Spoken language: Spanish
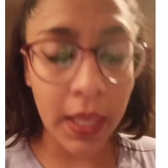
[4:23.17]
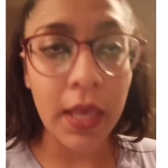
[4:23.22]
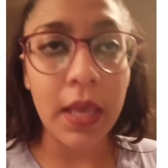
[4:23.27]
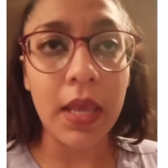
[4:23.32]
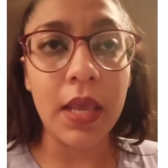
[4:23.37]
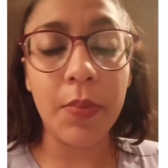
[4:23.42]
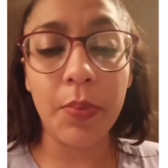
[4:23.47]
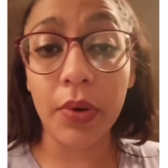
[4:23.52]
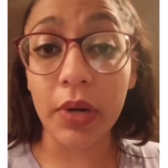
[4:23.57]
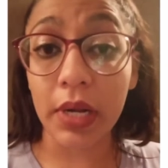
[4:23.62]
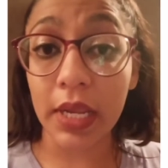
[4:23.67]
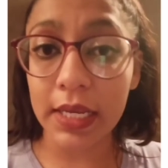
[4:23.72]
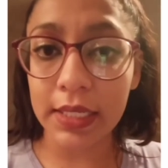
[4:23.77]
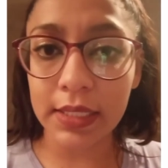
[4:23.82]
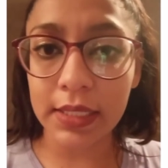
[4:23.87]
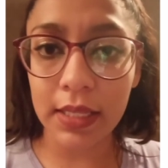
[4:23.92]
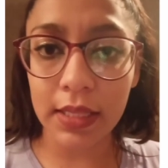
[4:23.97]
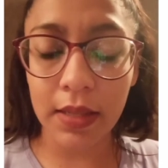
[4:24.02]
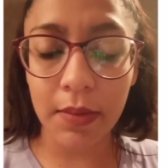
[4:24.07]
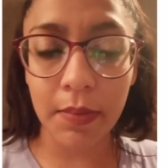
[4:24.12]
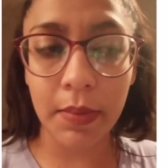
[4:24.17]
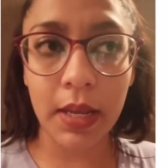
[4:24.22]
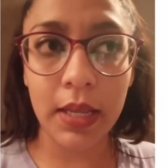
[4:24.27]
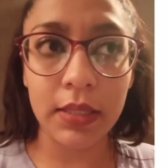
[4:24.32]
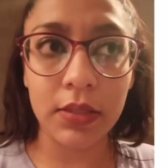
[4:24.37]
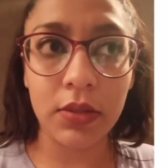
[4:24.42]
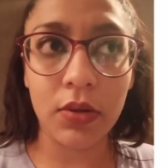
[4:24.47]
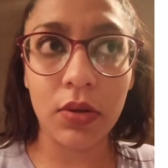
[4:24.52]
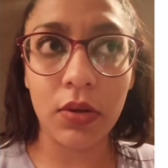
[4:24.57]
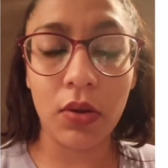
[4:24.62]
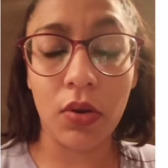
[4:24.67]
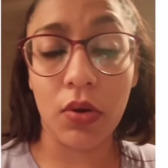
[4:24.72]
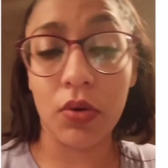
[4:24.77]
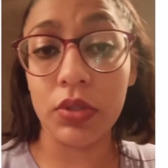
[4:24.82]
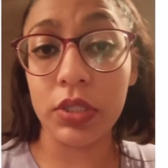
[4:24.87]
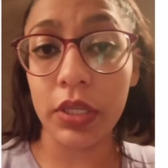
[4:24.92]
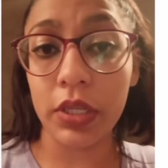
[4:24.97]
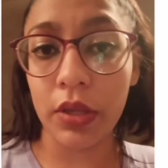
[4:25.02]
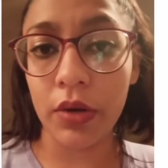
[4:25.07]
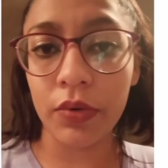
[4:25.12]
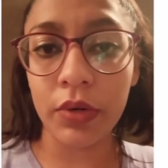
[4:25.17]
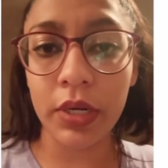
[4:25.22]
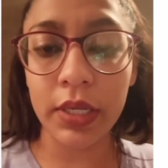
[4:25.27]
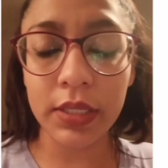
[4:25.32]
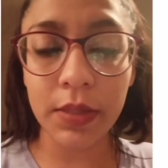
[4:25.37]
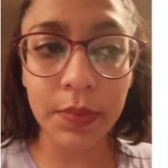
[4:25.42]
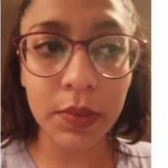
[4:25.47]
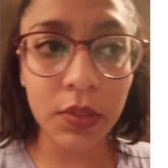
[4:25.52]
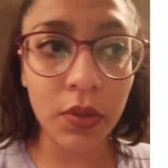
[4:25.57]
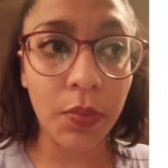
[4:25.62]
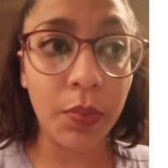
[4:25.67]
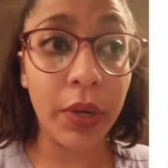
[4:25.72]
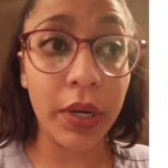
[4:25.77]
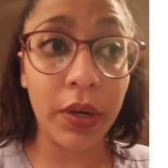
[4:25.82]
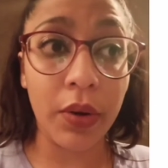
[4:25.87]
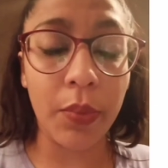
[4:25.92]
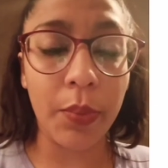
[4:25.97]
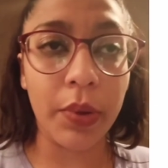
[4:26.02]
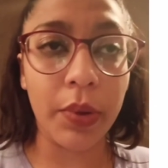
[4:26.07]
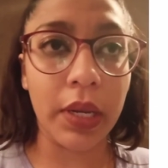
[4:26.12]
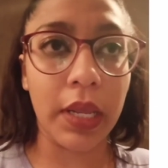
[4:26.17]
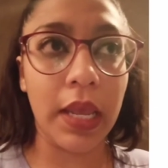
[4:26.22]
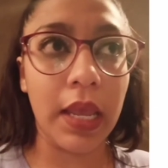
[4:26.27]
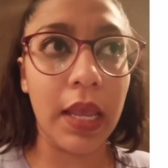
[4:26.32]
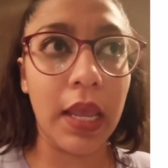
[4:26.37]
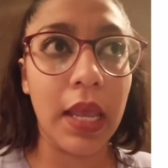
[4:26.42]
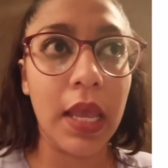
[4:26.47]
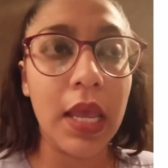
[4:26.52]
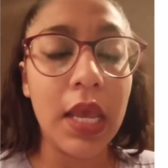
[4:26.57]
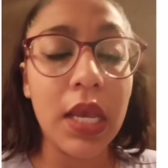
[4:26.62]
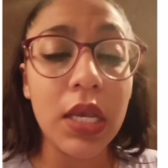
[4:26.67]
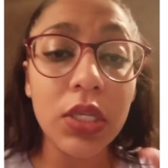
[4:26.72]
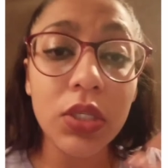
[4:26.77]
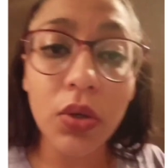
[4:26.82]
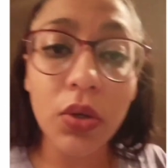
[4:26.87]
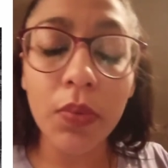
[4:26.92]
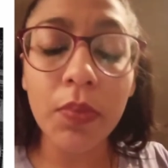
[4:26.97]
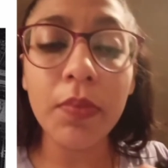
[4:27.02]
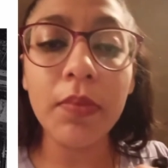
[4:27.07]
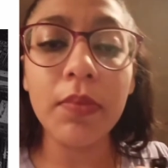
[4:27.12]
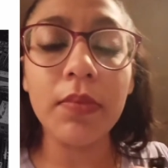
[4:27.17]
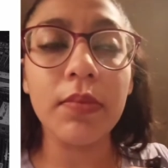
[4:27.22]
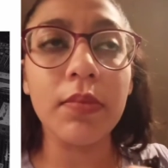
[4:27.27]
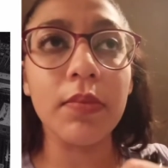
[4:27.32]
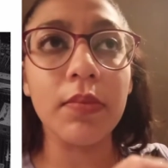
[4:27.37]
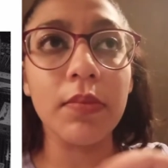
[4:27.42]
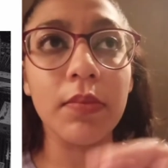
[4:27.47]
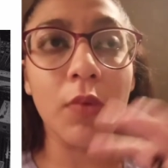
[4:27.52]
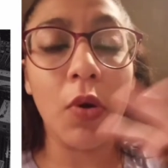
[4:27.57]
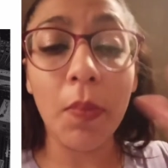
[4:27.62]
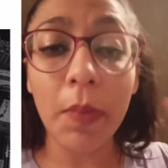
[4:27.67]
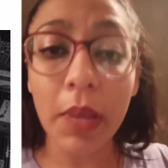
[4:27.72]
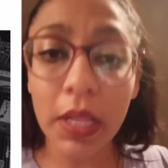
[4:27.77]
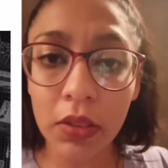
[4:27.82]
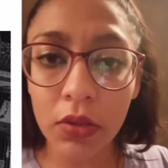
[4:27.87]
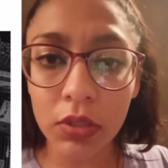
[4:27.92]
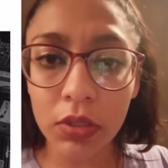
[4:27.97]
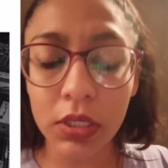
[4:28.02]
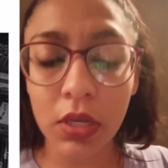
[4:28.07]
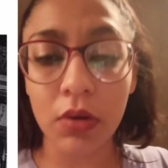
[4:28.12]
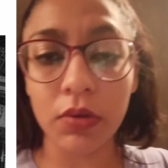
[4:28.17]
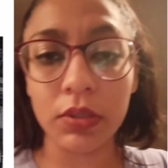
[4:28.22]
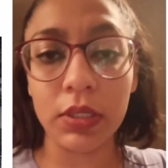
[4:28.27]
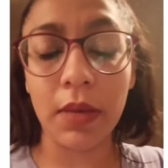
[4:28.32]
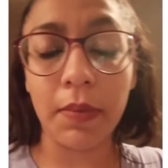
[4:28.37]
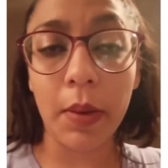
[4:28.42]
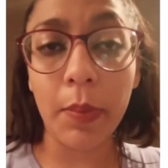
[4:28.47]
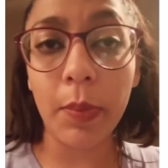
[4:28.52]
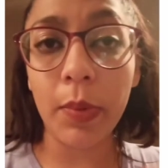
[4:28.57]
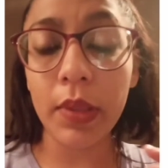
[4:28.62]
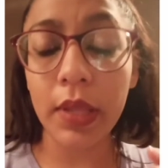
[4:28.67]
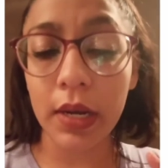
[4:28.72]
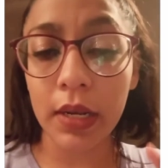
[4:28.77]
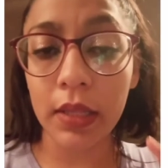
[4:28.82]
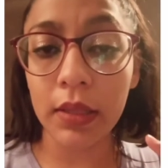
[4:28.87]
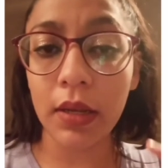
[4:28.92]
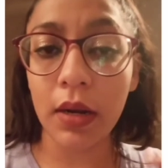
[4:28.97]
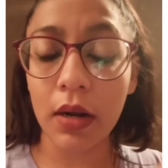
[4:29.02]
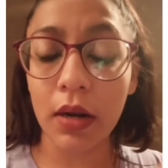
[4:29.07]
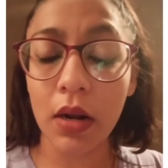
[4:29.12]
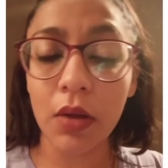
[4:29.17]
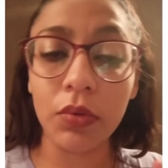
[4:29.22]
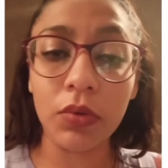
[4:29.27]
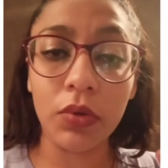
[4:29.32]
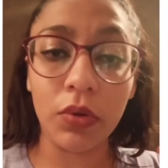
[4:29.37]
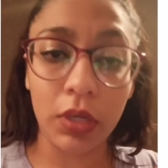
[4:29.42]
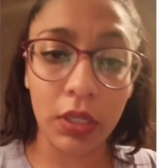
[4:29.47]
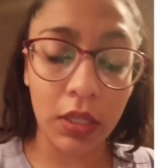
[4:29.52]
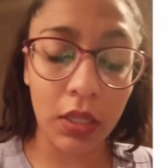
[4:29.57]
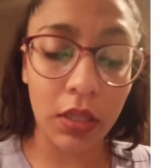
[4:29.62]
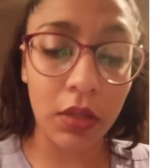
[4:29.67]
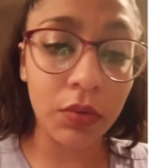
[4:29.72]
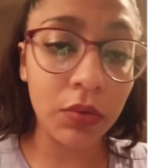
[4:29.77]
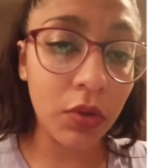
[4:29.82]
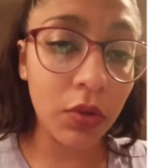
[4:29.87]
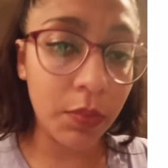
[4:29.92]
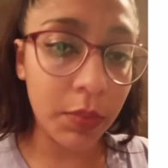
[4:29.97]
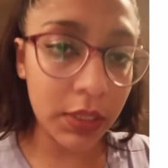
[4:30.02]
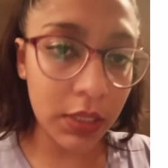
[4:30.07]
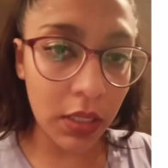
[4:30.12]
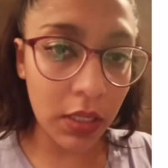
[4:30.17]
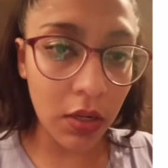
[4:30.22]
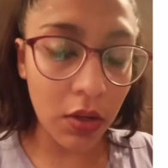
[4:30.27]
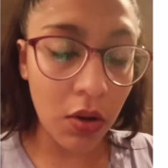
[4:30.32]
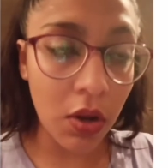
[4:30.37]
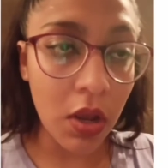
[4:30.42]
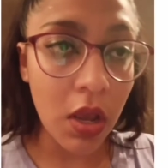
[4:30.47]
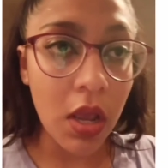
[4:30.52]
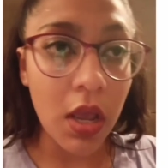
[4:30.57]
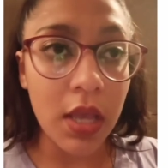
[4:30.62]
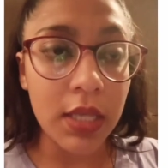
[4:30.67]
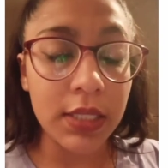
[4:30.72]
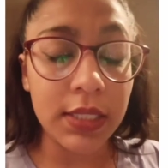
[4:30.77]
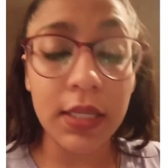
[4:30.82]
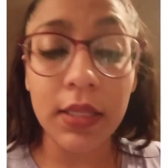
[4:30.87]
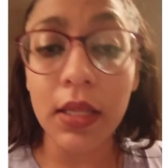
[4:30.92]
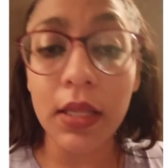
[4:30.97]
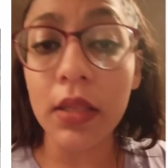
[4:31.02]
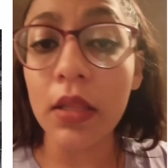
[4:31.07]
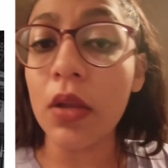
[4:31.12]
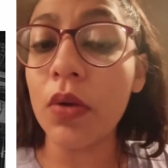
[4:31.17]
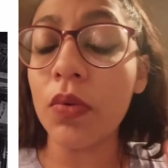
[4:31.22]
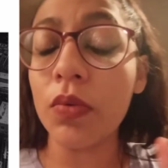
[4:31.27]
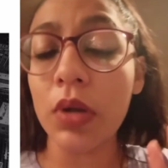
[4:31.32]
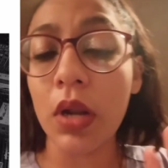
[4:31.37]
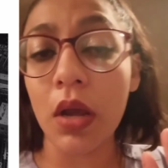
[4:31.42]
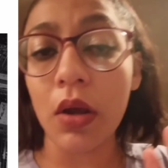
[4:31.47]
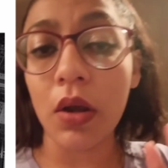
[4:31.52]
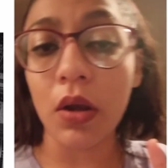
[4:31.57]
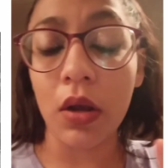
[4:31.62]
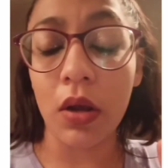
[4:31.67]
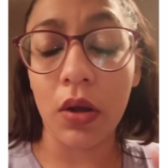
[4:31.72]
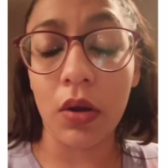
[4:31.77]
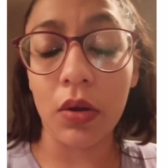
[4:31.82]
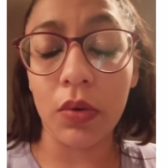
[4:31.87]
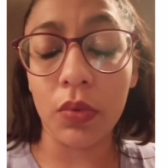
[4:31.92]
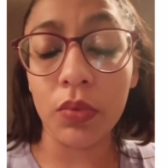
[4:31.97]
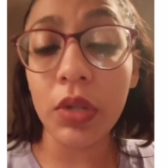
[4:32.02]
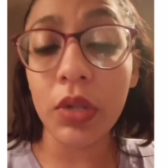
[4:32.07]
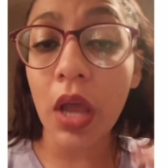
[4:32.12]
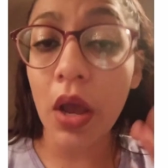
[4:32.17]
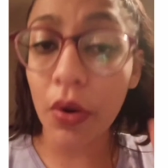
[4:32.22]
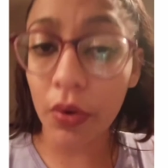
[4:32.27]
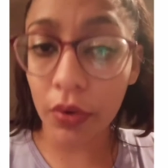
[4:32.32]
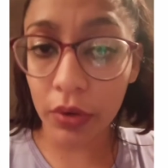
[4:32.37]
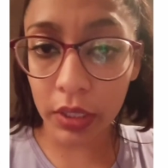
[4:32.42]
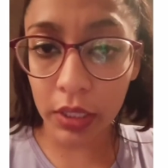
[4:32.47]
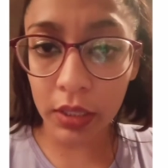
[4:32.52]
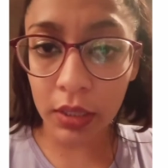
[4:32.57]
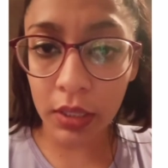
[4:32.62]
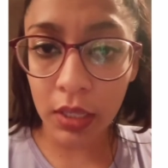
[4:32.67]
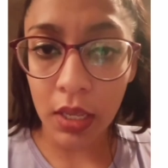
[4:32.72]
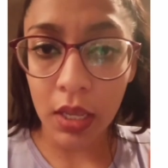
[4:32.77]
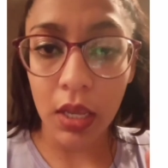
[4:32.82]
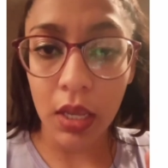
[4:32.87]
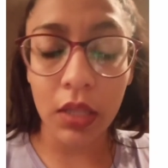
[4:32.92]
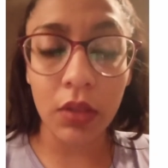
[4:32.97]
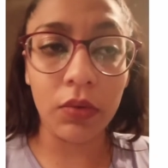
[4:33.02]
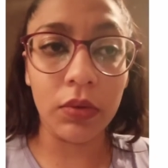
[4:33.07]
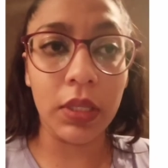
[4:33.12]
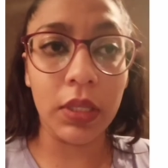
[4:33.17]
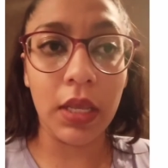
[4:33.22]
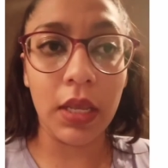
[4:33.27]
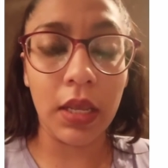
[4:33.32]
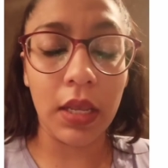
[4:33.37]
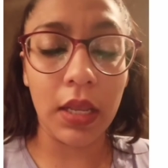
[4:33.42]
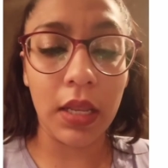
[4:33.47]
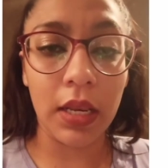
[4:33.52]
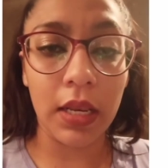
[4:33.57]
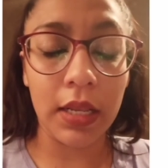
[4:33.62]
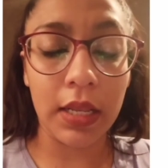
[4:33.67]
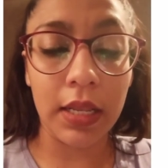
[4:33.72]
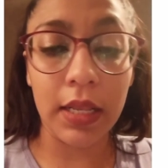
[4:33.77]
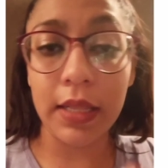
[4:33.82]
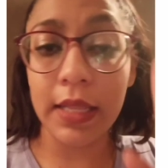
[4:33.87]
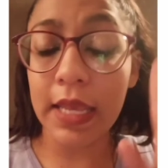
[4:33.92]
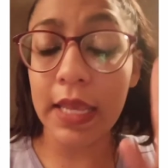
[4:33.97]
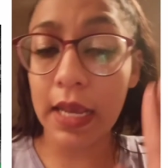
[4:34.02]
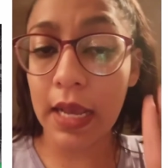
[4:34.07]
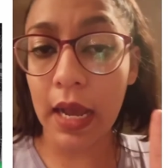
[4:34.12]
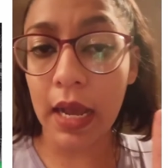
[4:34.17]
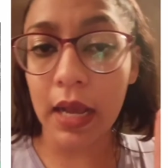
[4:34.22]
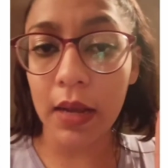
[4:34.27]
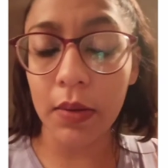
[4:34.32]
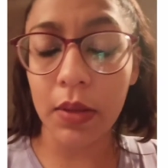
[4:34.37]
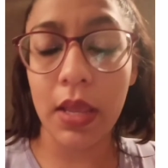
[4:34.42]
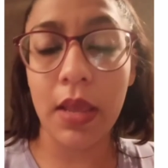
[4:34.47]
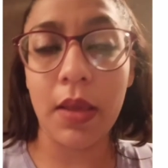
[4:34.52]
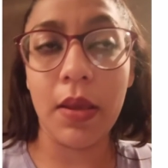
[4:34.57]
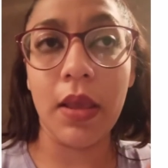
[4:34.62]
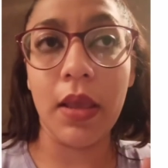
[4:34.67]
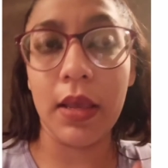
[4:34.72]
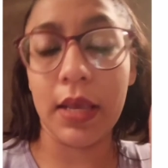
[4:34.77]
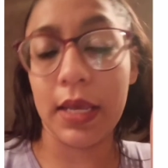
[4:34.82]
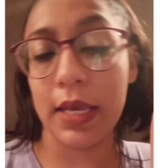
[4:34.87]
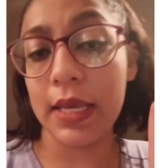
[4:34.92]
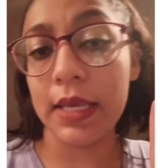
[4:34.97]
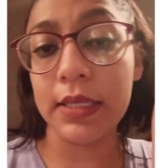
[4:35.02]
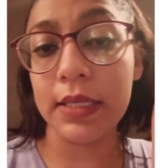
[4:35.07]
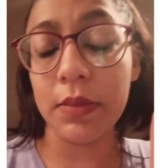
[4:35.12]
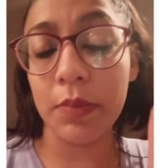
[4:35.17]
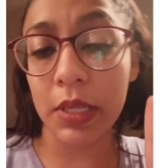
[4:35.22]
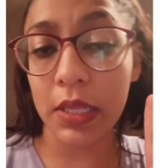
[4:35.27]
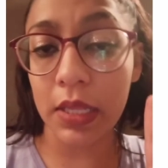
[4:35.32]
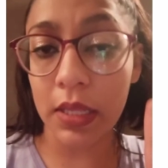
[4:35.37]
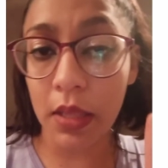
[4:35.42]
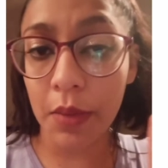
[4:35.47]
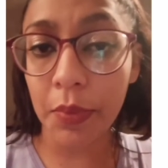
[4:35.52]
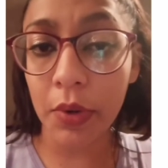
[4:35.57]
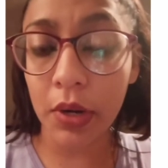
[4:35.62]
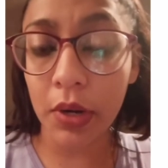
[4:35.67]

¿Y por qué este tema lo considero una excepción? Bueno, porque son momentos en los que va a poder entrar la autoridad a un domicilio sin tener una, una orden en donde diga eh, que es emitida por